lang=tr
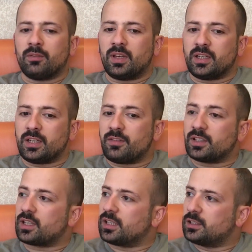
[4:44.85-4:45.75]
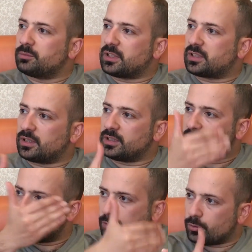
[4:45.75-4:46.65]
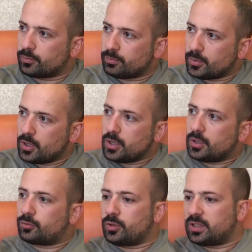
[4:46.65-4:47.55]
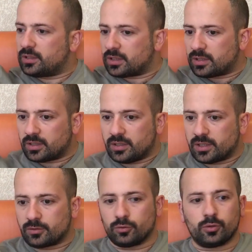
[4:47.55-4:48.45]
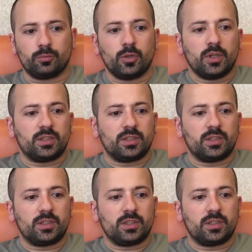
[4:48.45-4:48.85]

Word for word: Ve yayın evinden aldığım dataları yazıyorum. Hı TÜİK'in datalarını yazıyorum.